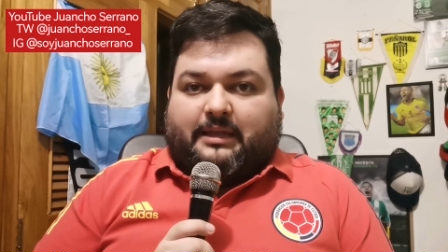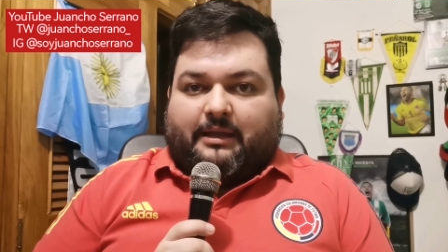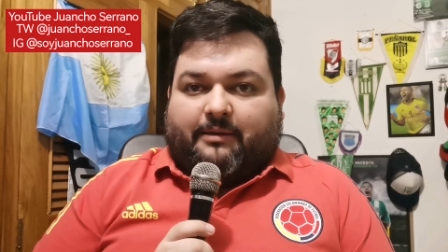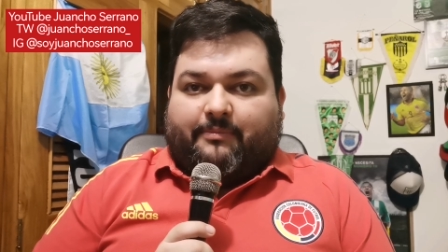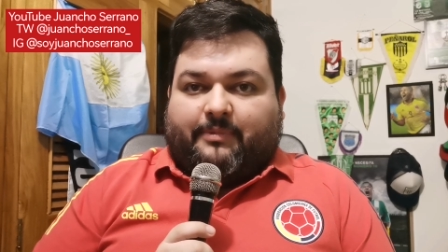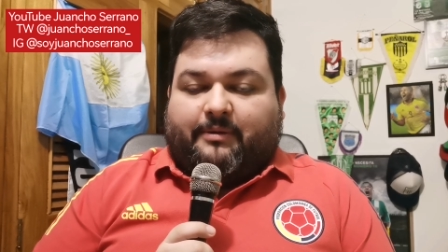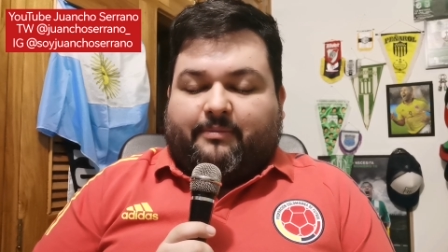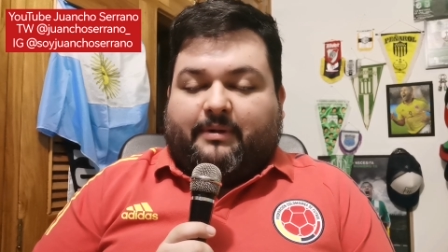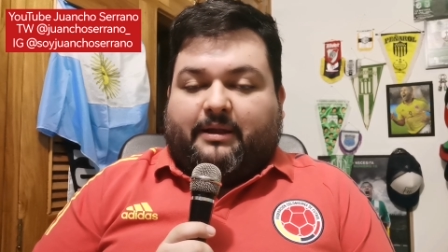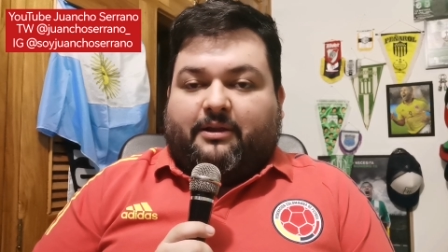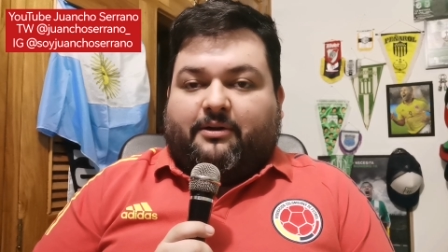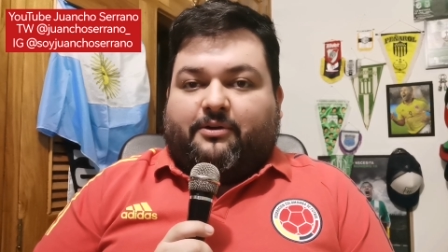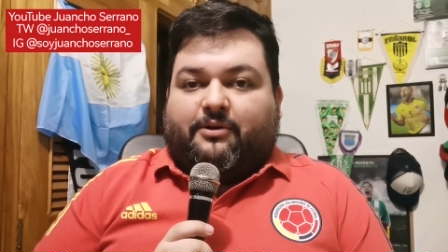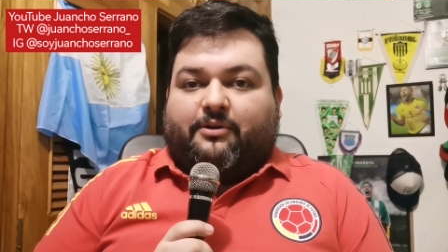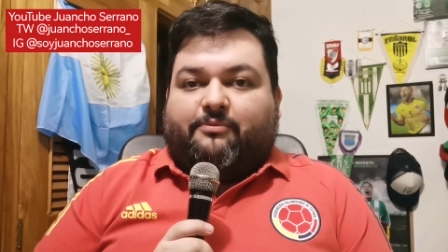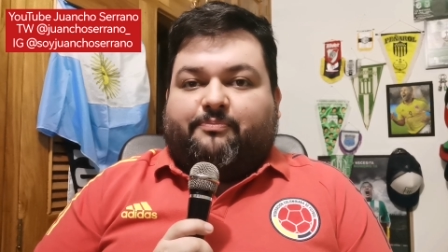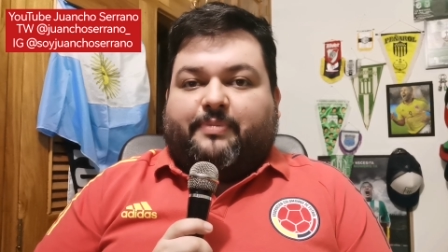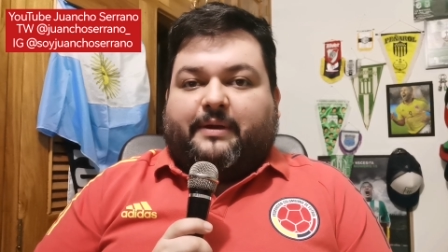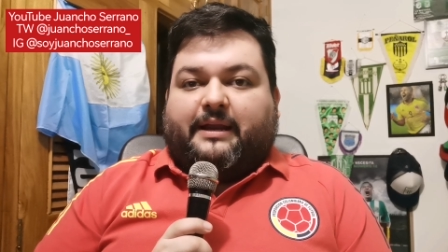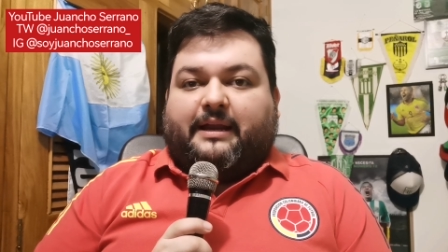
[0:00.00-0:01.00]
también
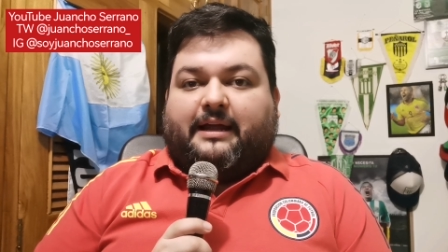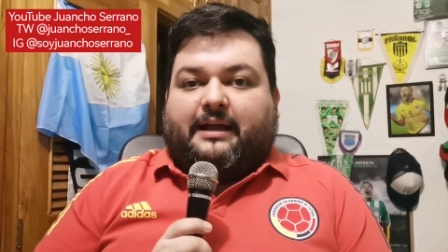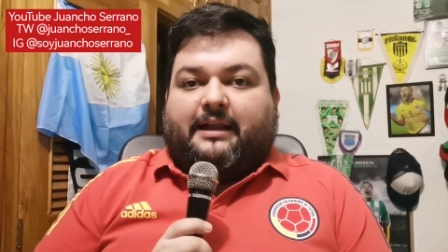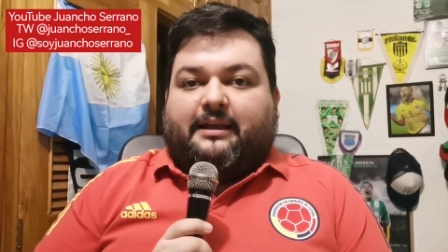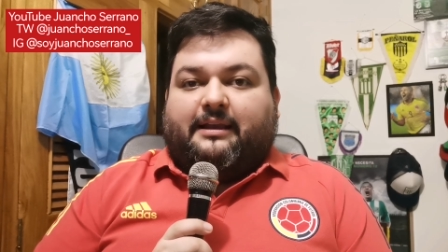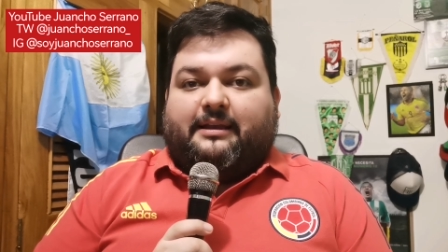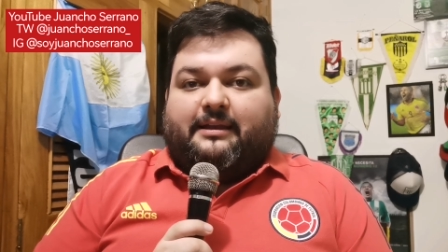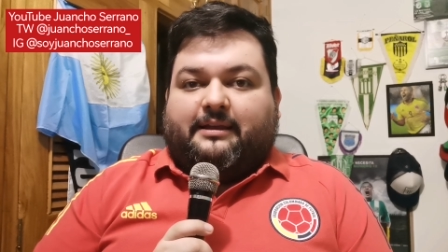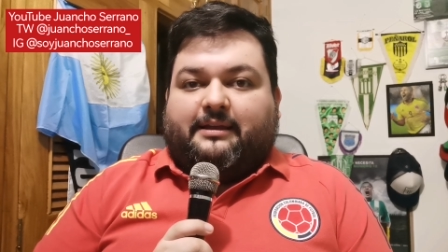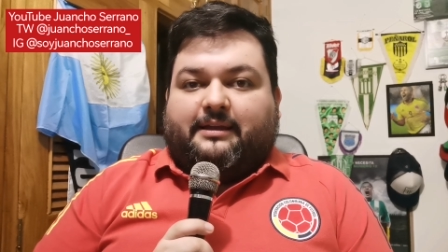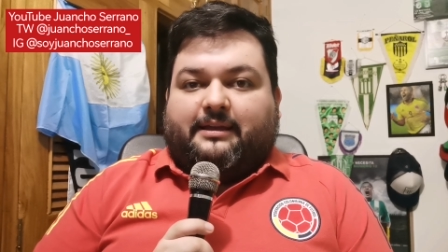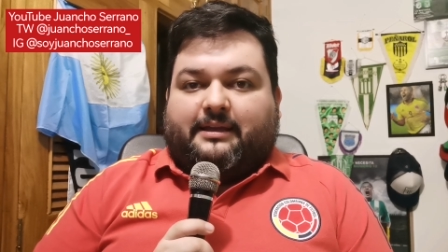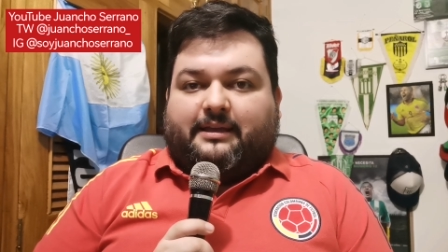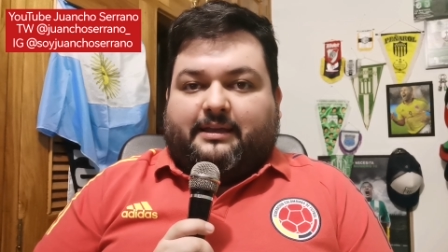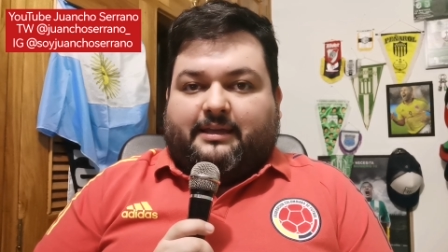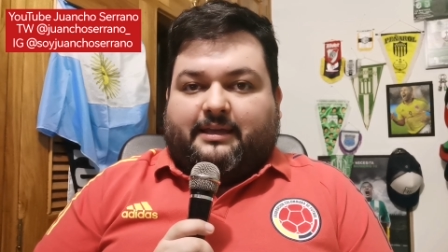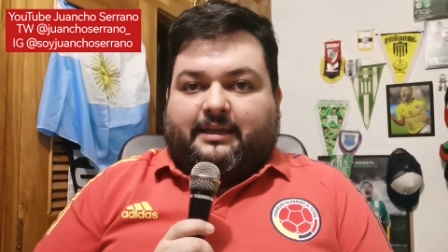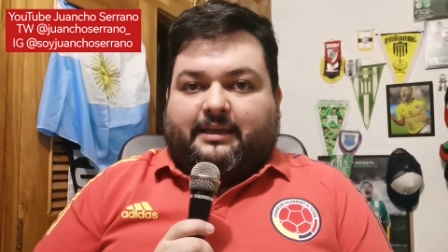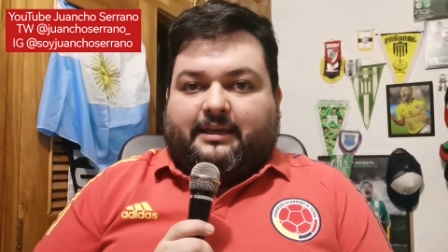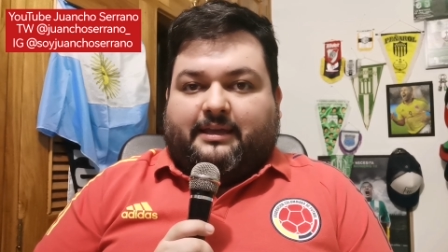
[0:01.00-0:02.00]
logró un penal
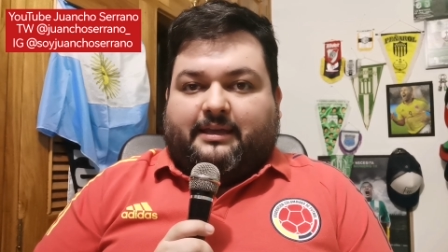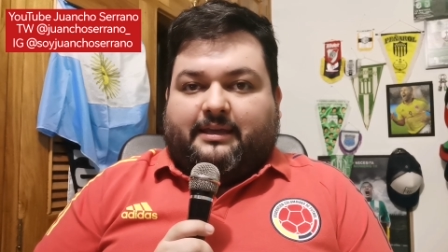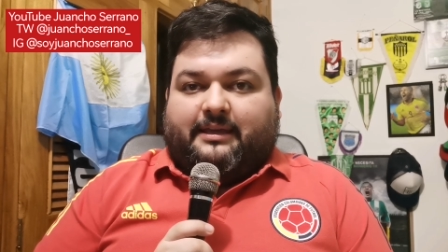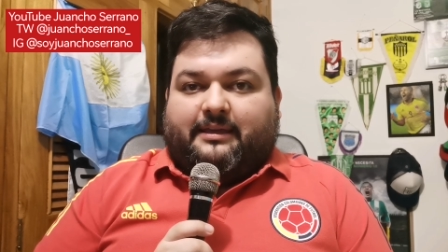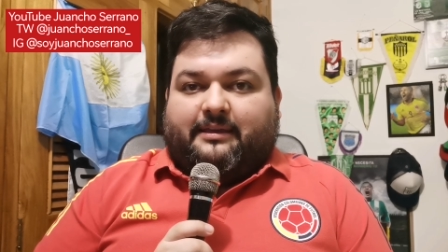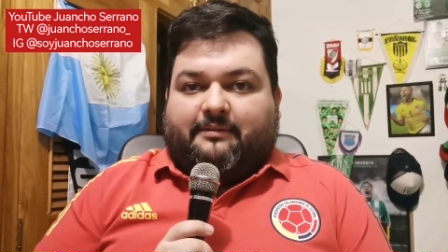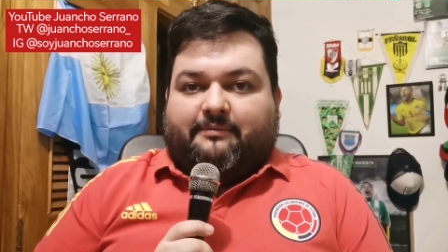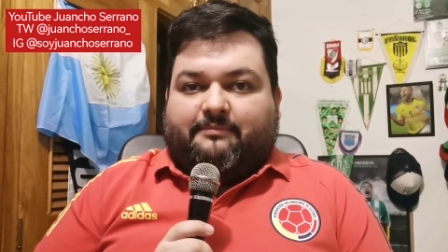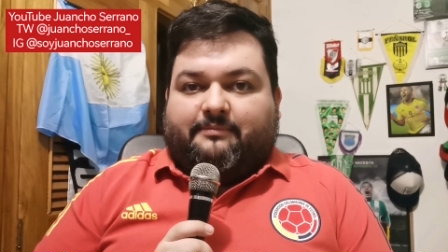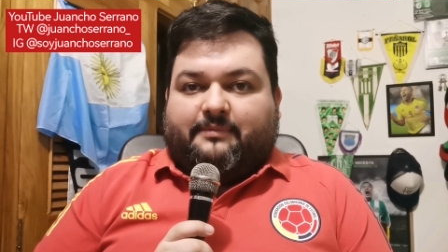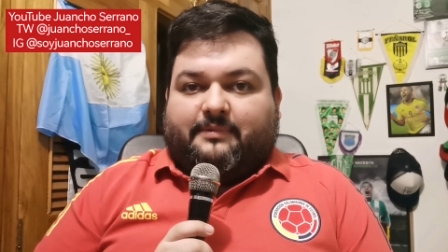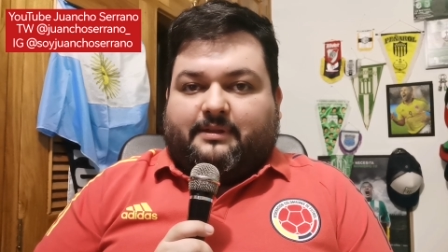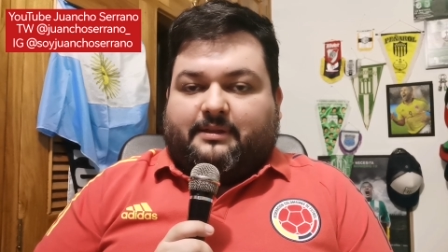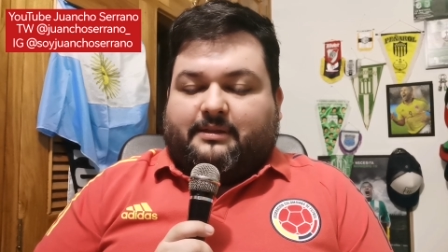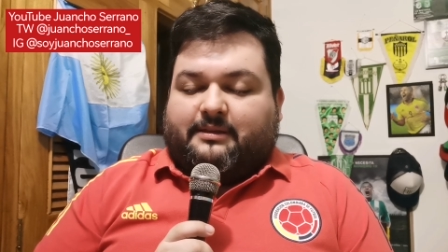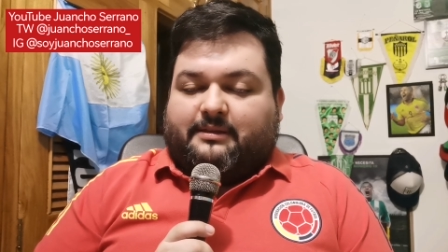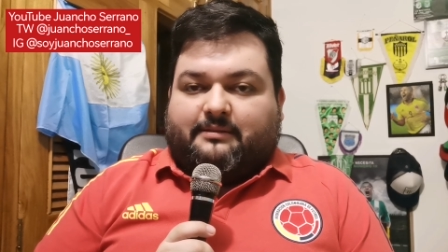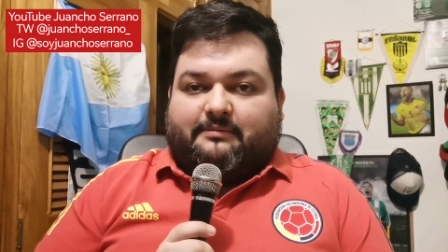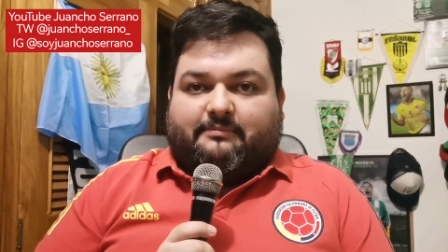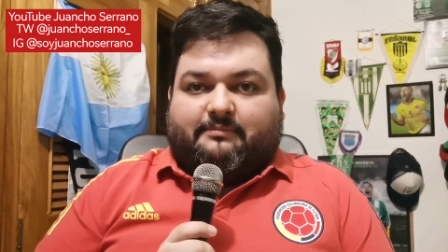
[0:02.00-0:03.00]
y
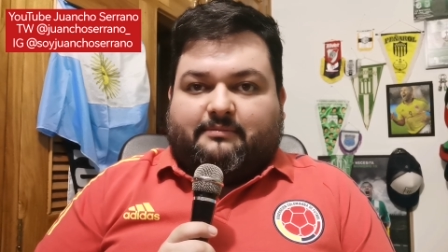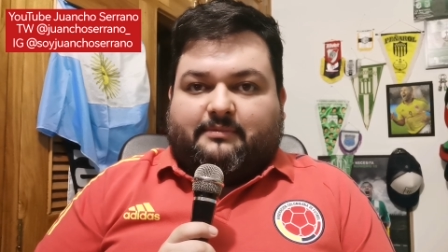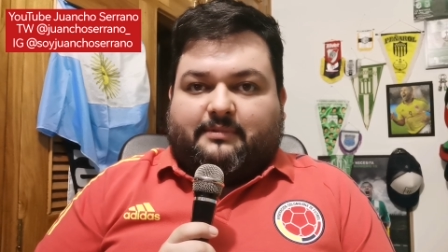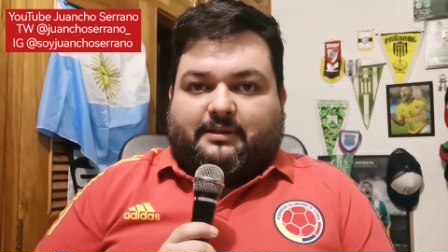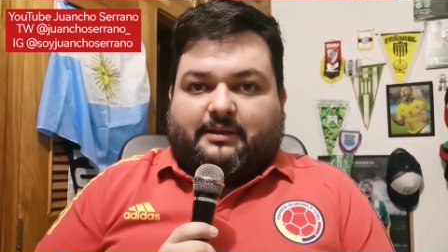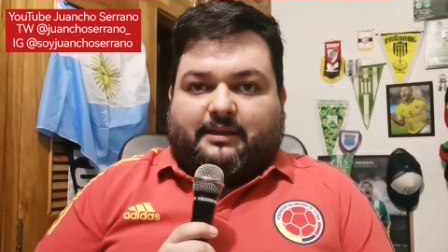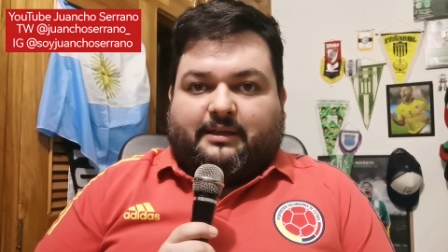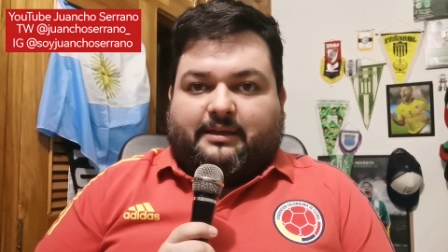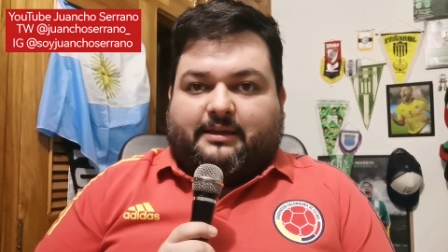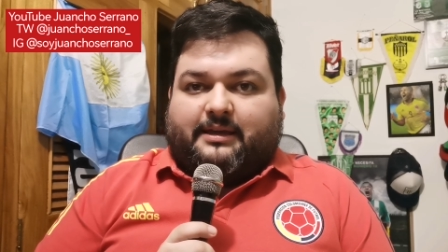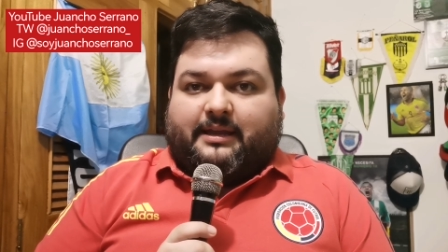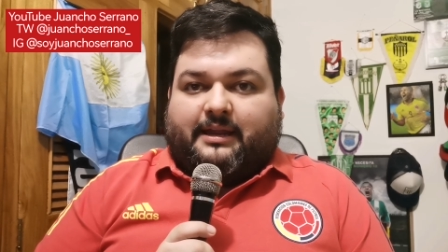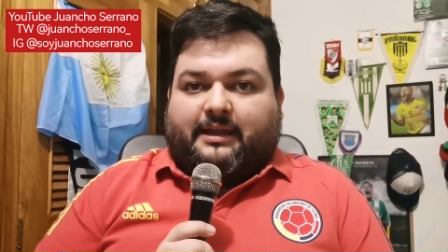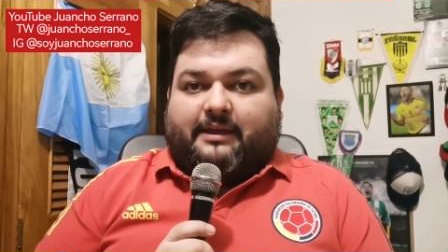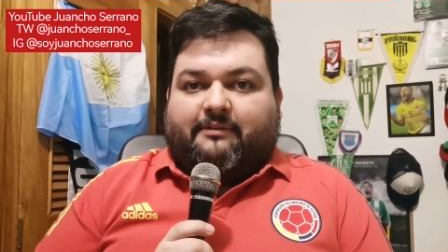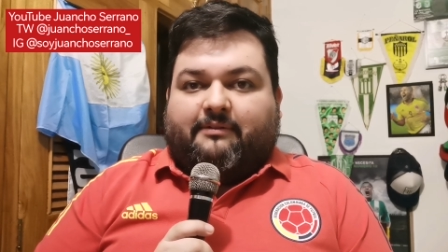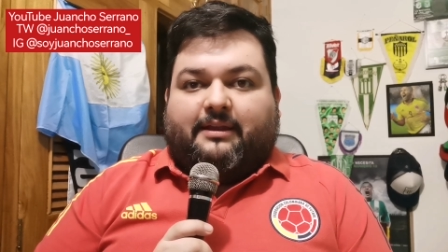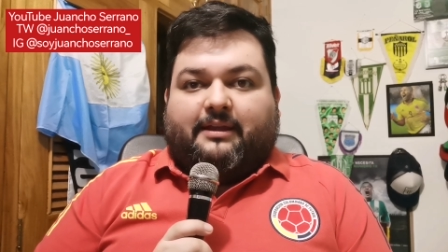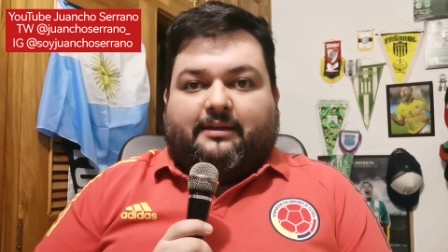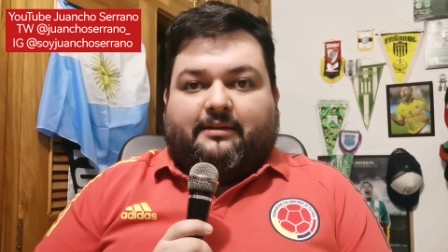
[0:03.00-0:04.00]

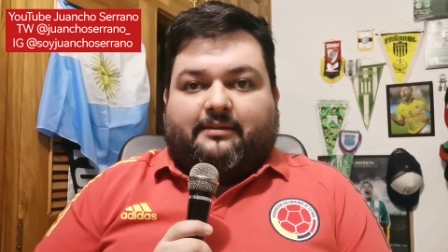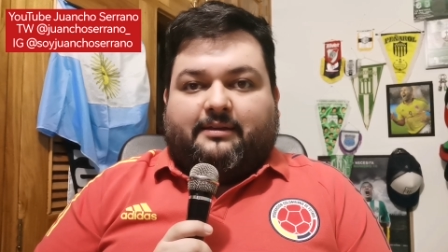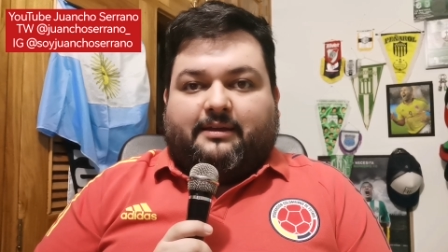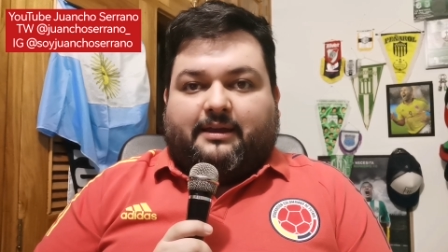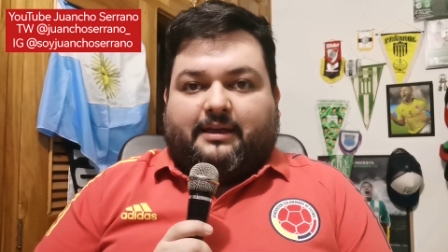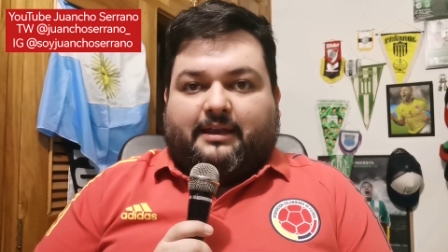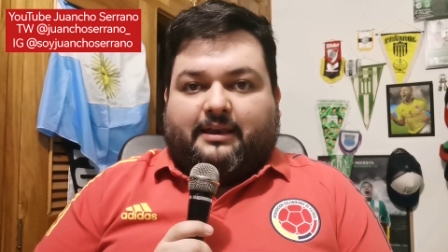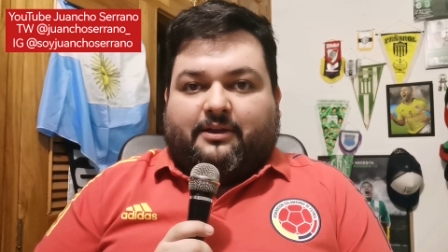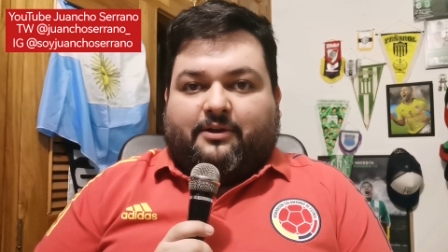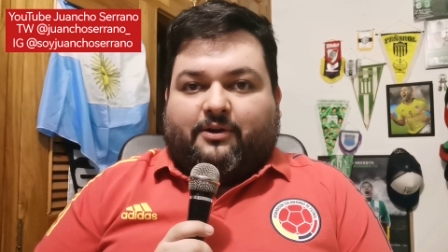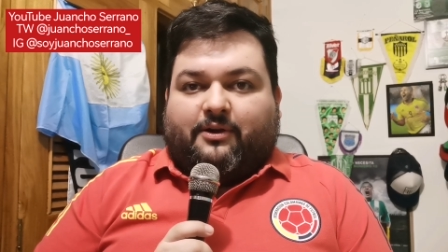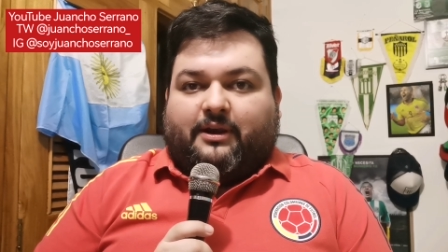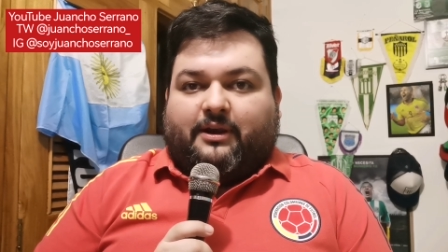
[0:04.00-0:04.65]
increíble, el